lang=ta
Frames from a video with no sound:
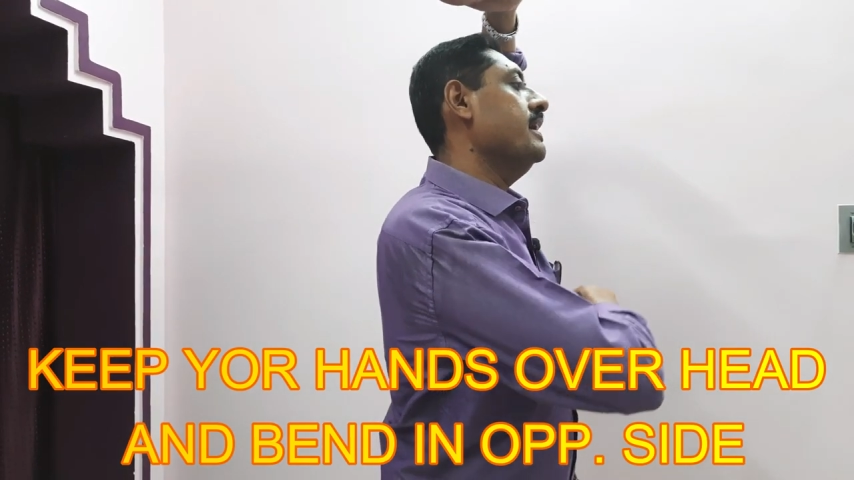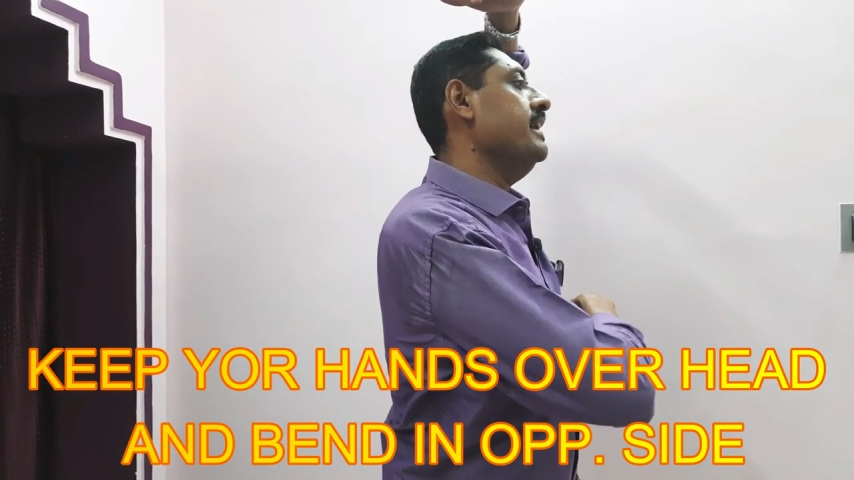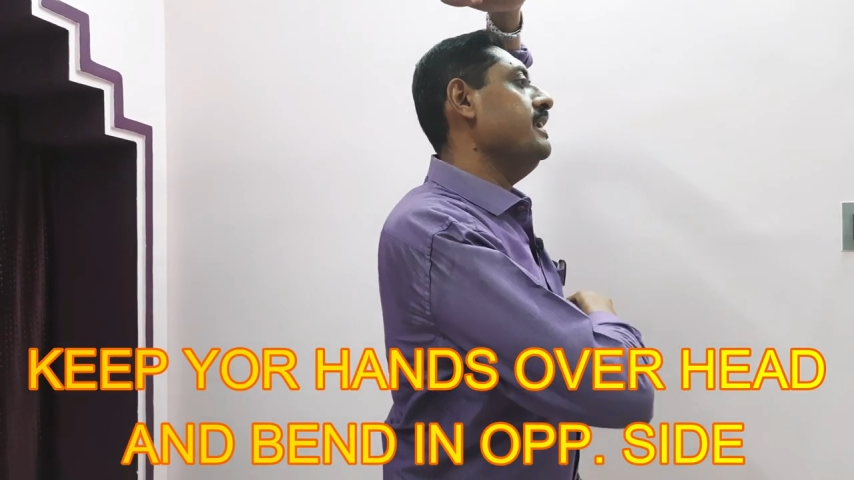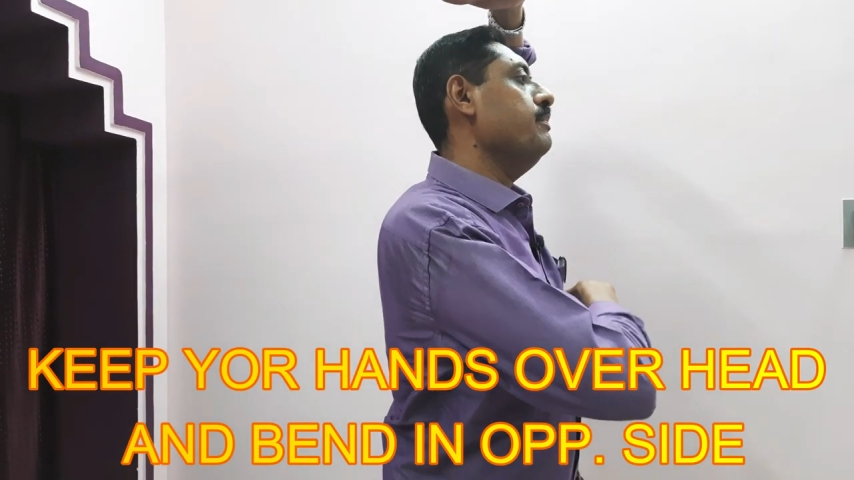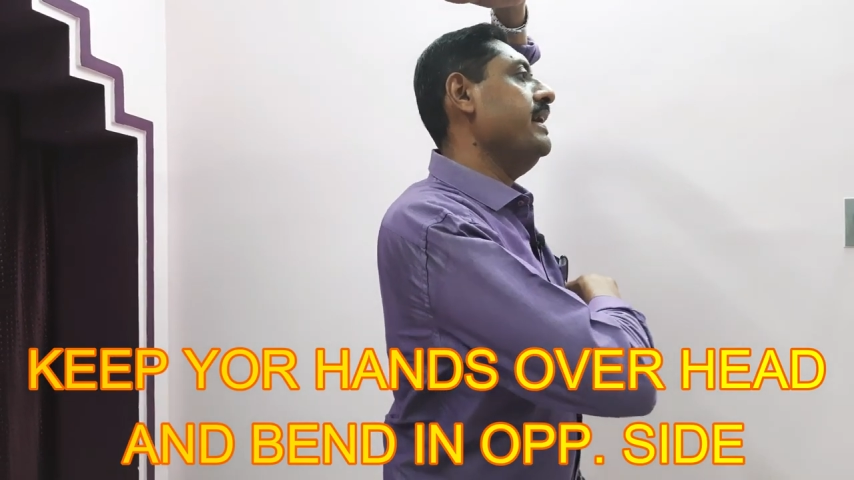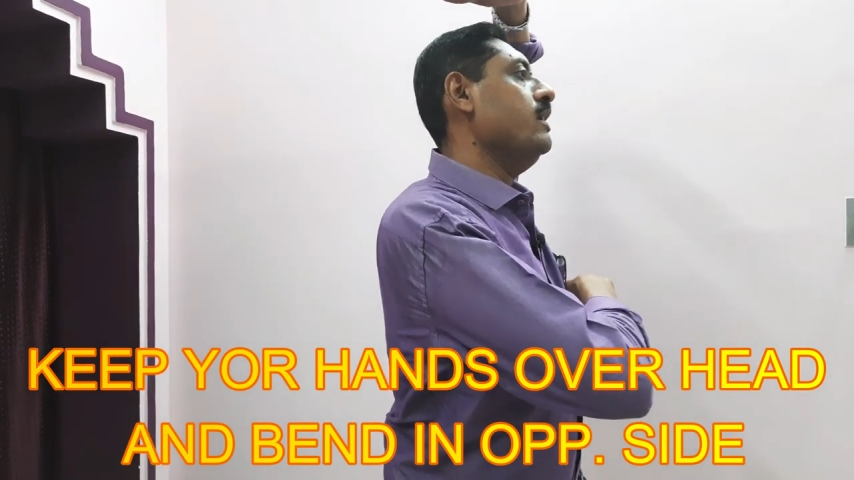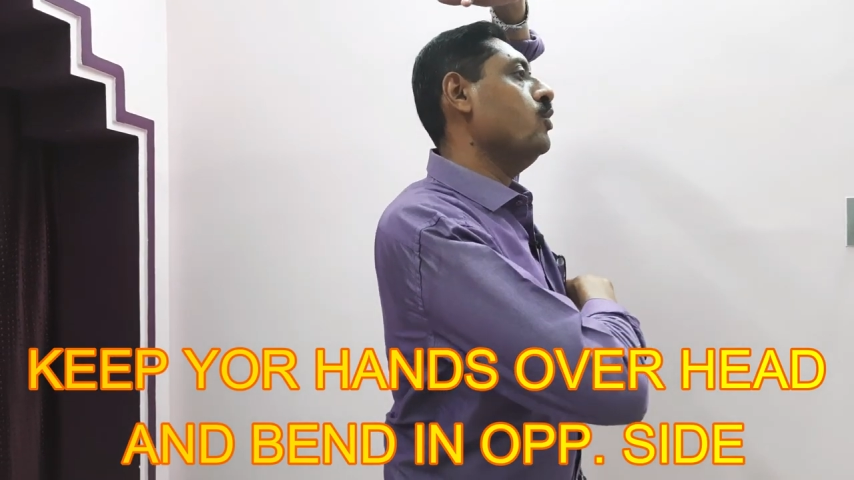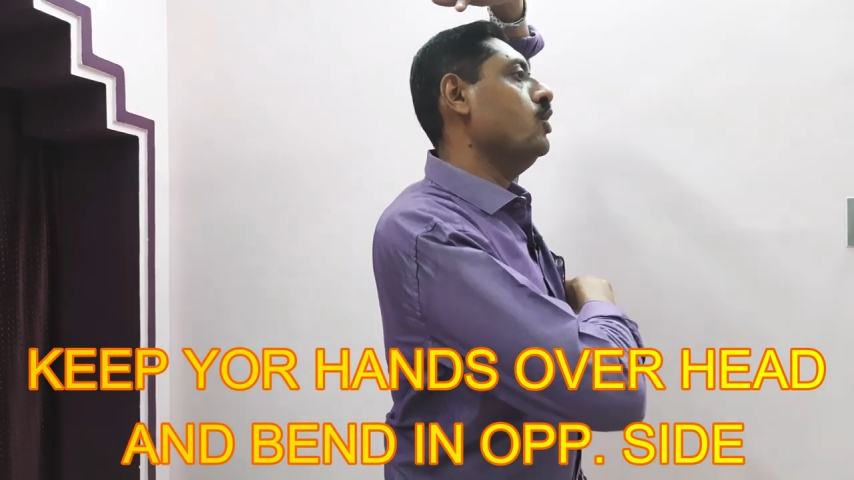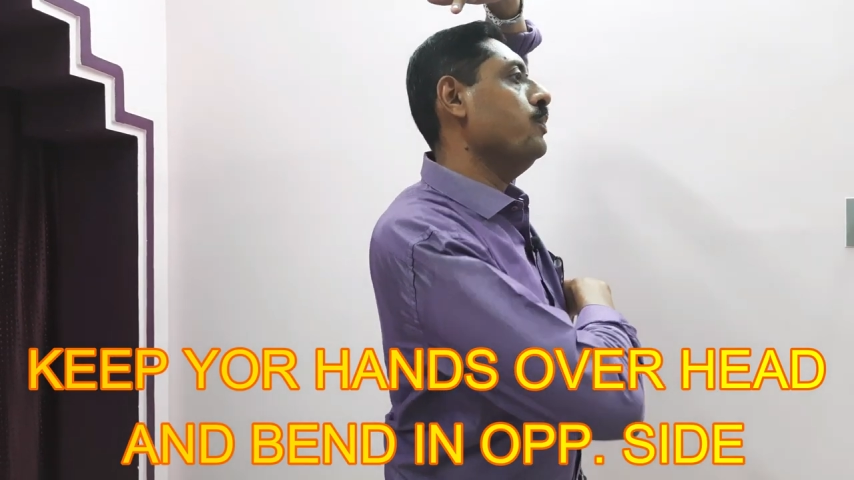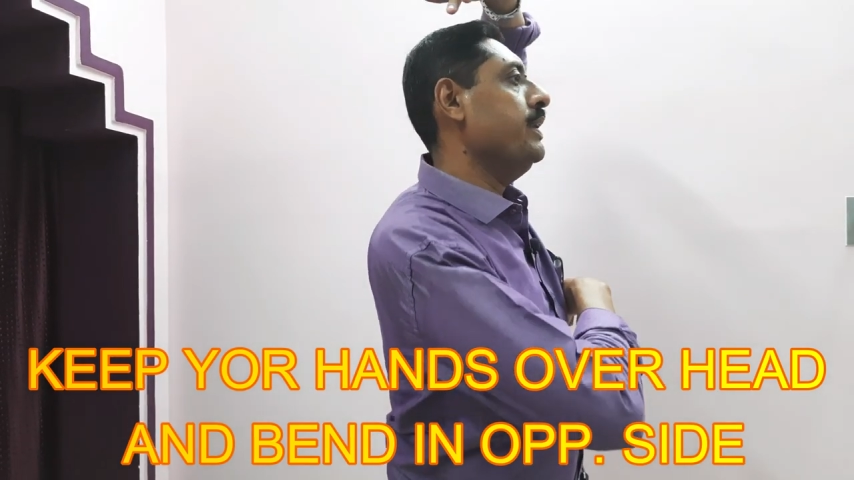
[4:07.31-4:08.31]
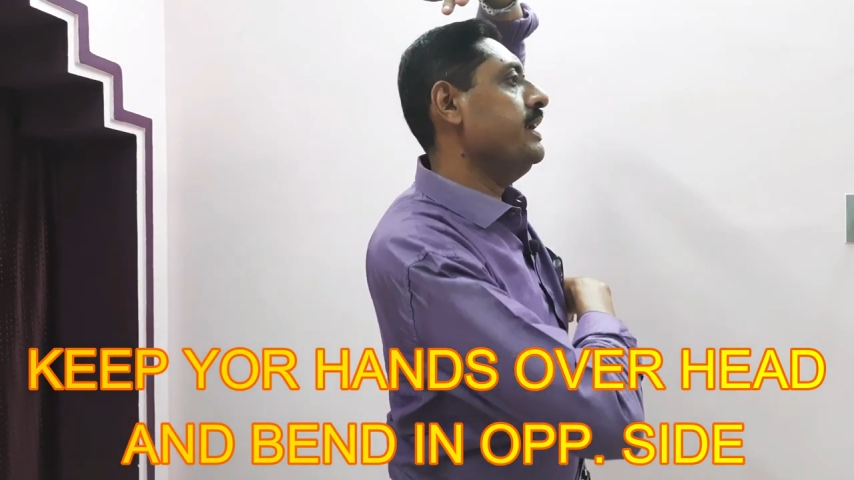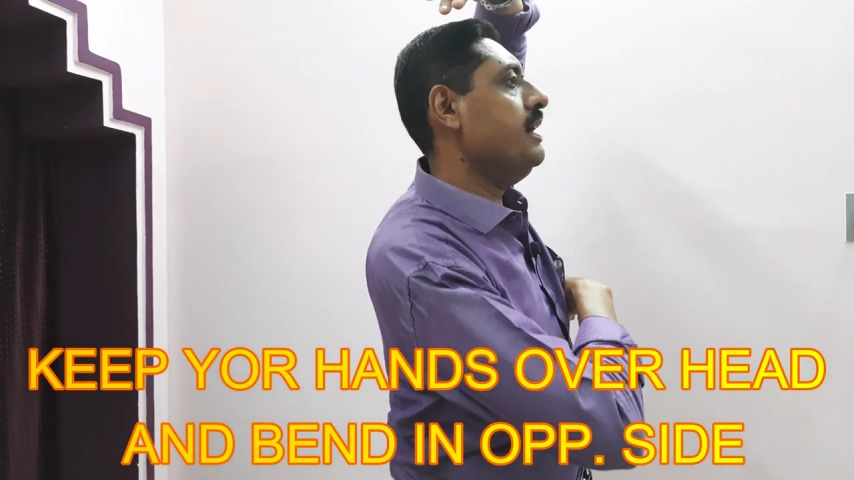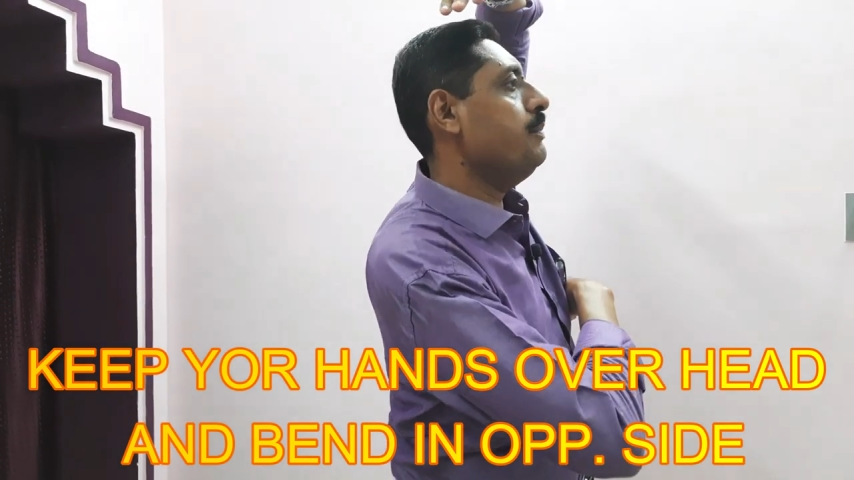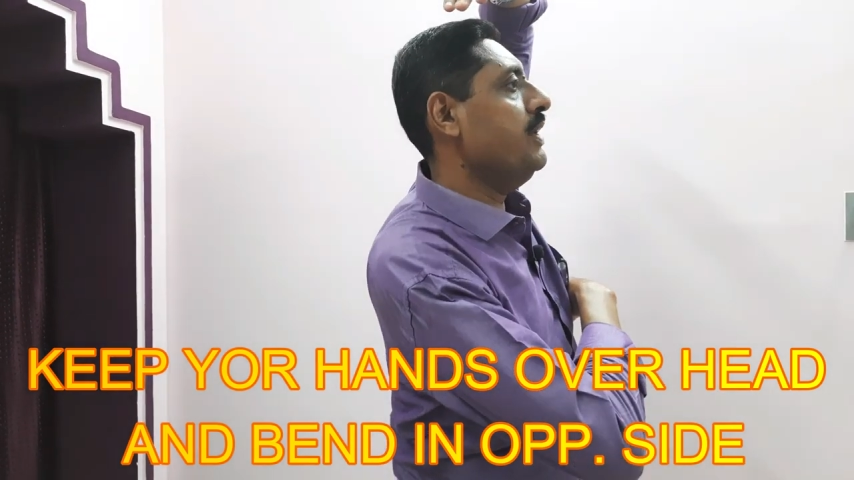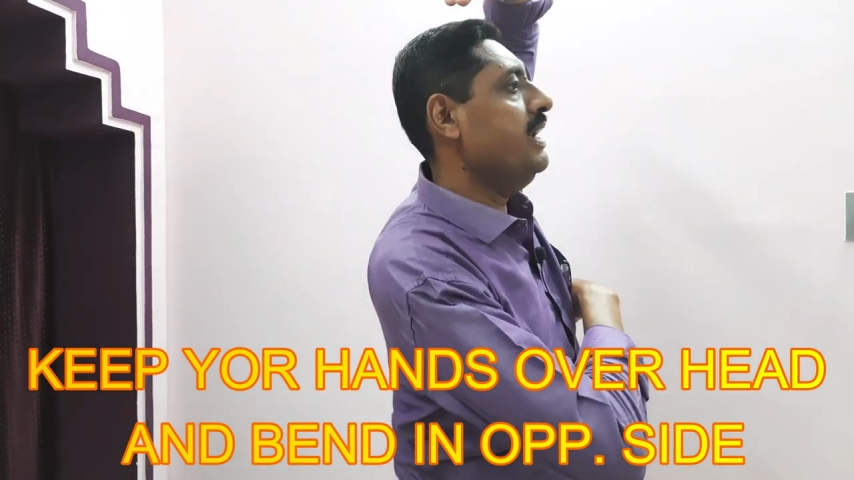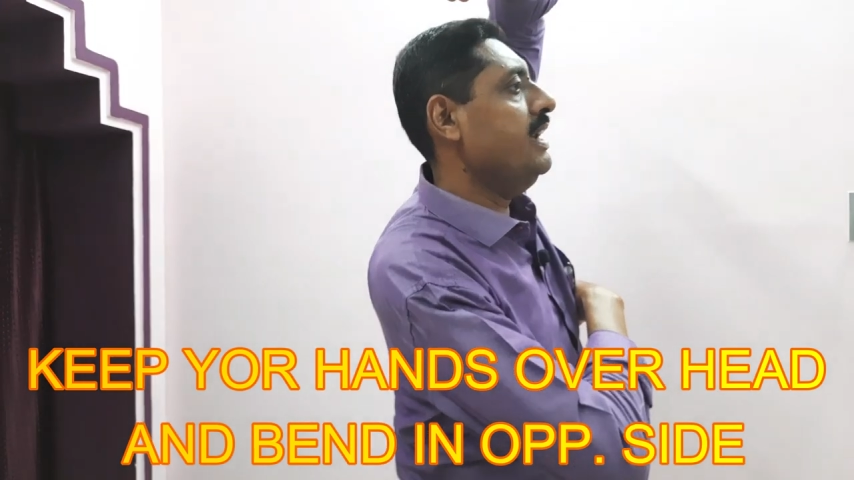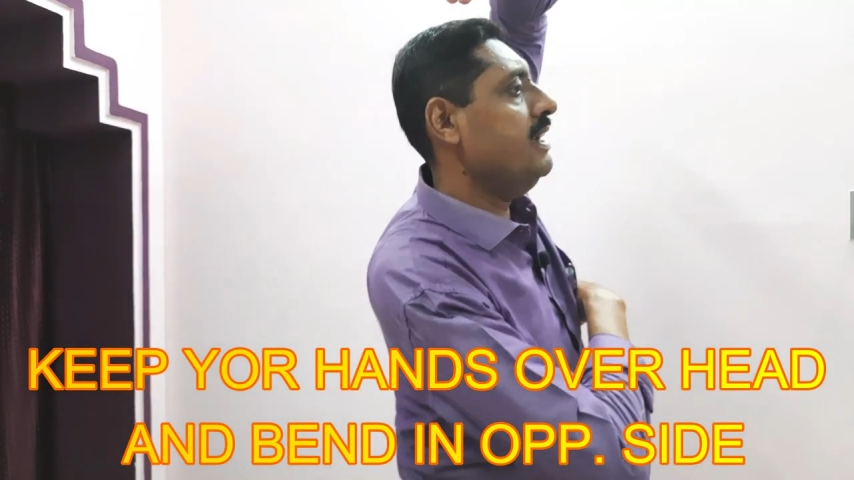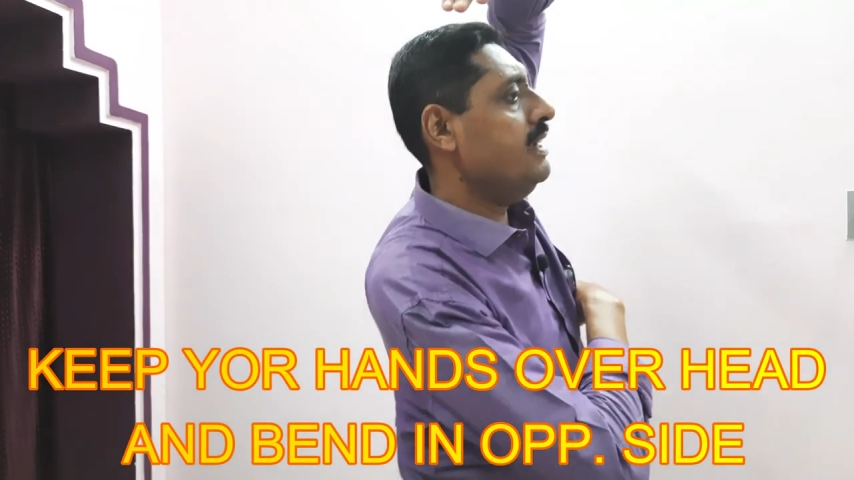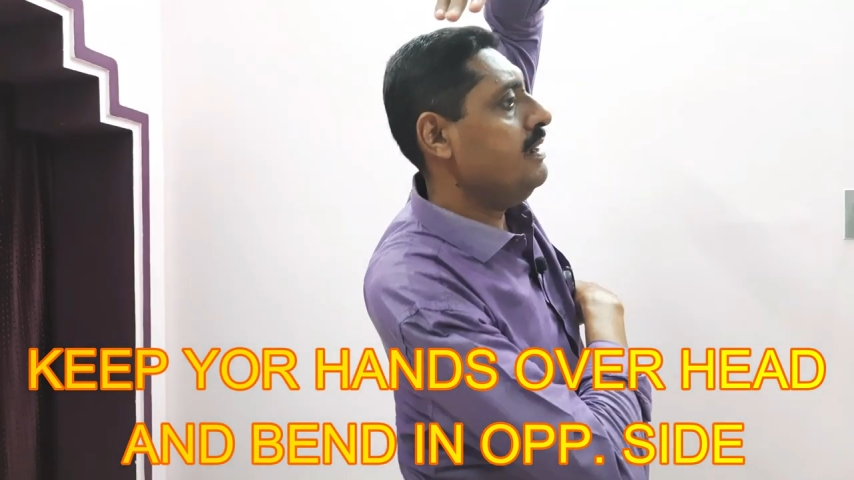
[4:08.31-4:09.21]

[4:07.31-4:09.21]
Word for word: கையை மேலே கொண்டு போயிட்டு அப்படியே